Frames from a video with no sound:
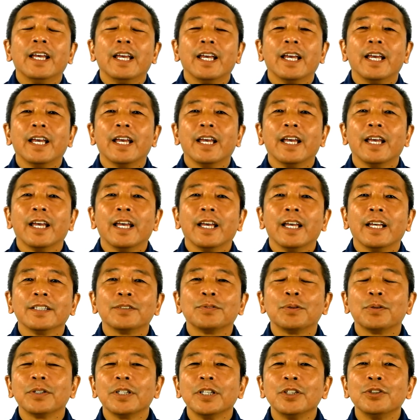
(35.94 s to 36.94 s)
えー、
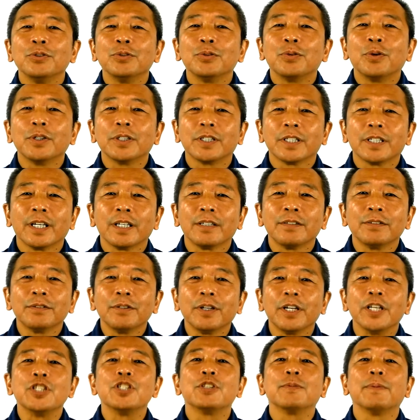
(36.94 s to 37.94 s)
それで入稿いただくっていう
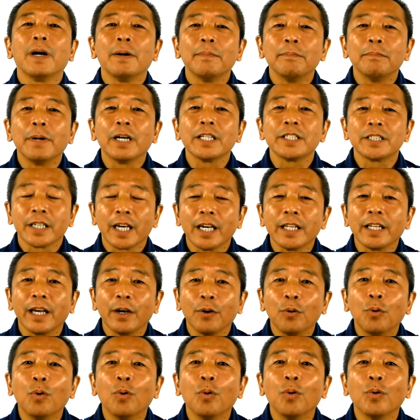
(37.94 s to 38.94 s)
のは一番間違いない
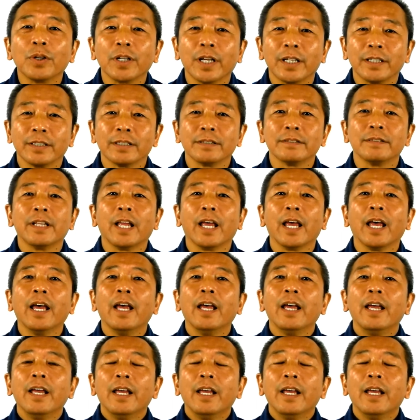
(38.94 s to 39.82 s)
方法なんですね。